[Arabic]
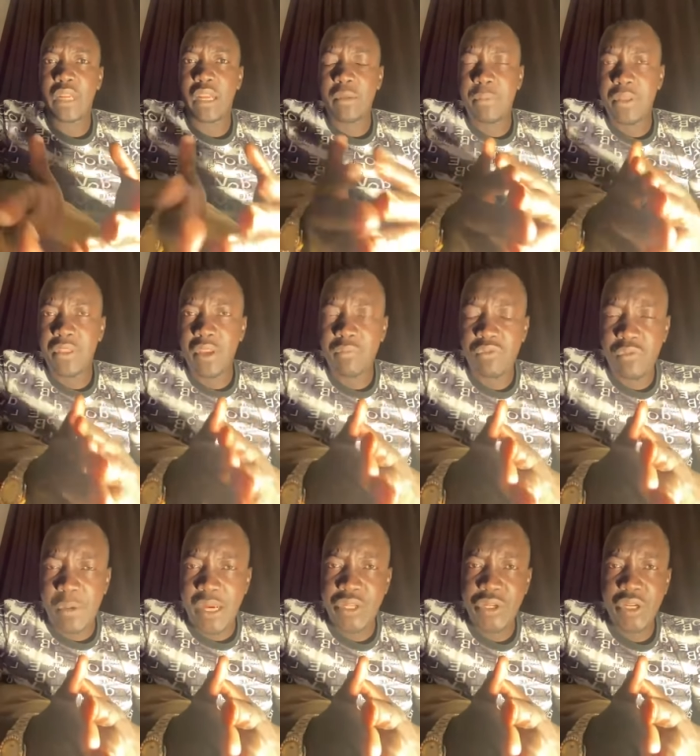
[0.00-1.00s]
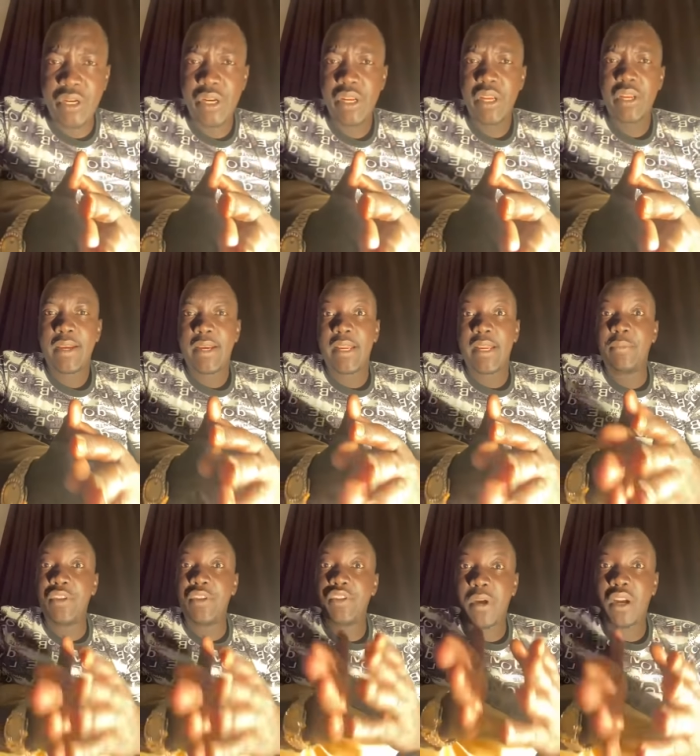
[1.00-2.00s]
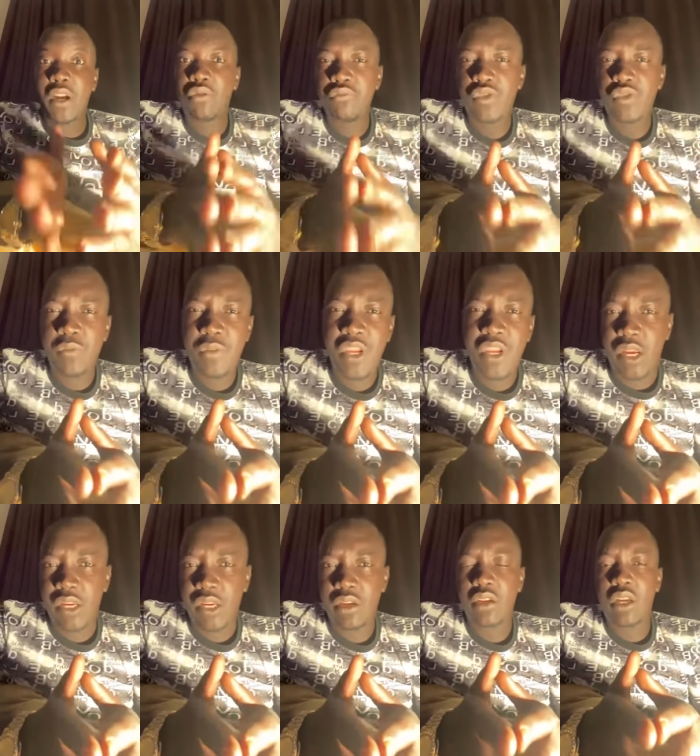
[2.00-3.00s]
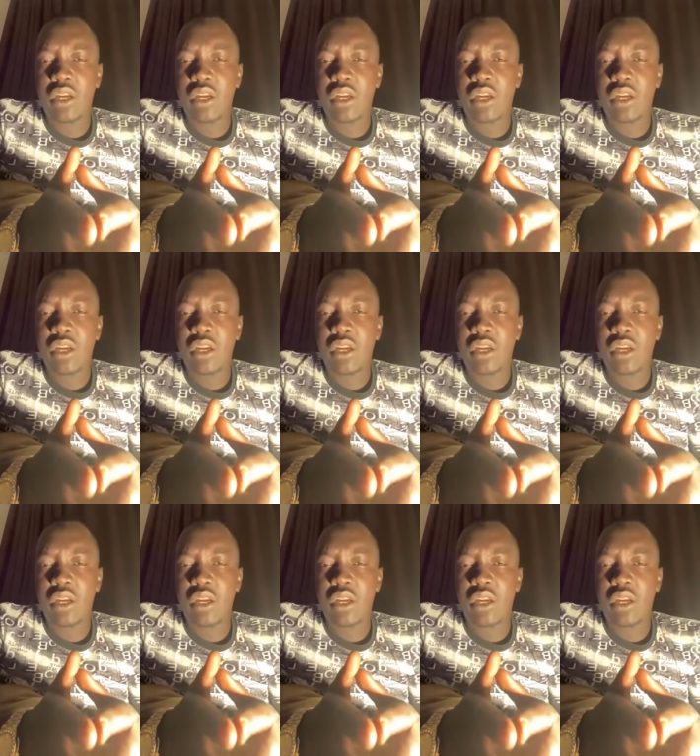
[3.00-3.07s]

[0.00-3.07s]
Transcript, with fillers: البث المباشر اللي بيجمعكم جميعا